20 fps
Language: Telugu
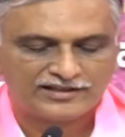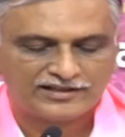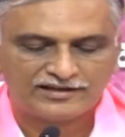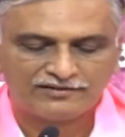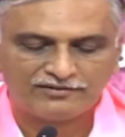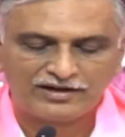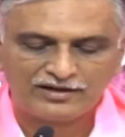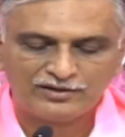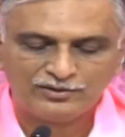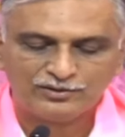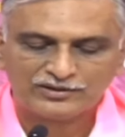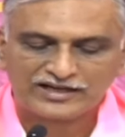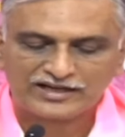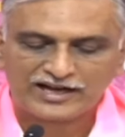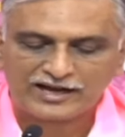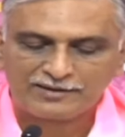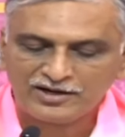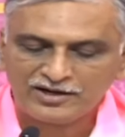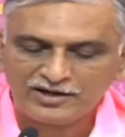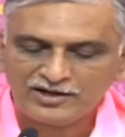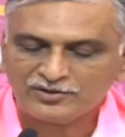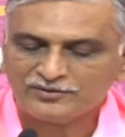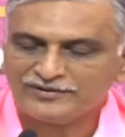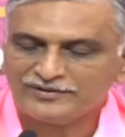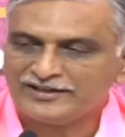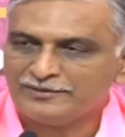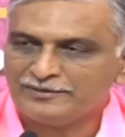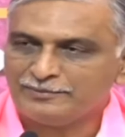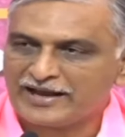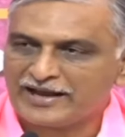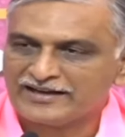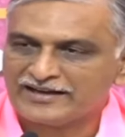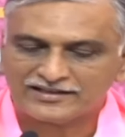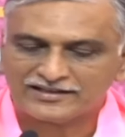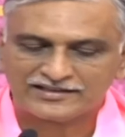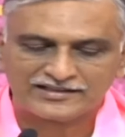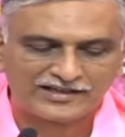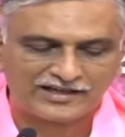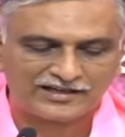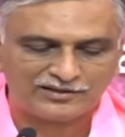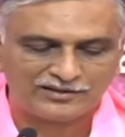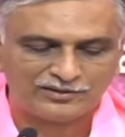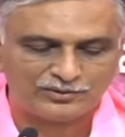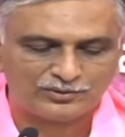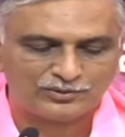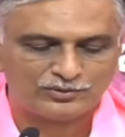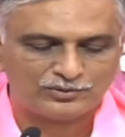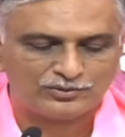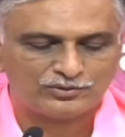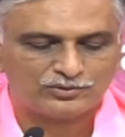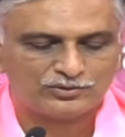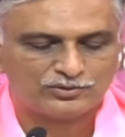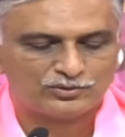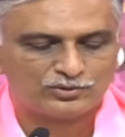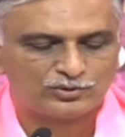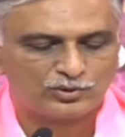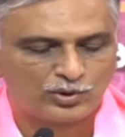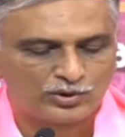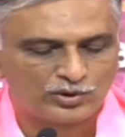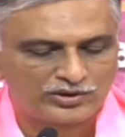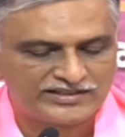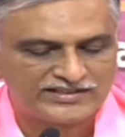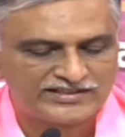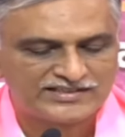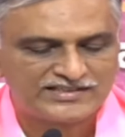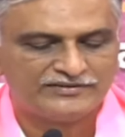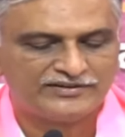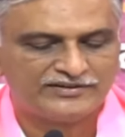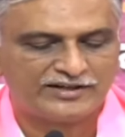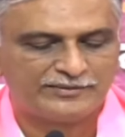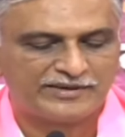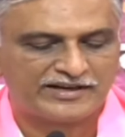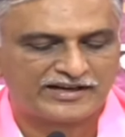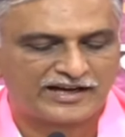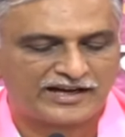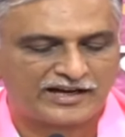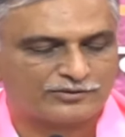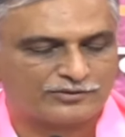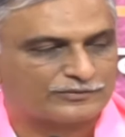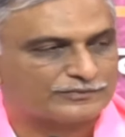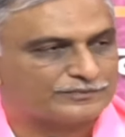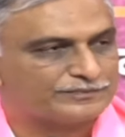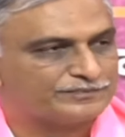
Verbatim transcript: ఇలా వాళ్ళు గ్రామాల్లోకి వెళ్ళి బ్యాంక్ అధికారులు నోటీసులు ఇవ్వడమే కాదు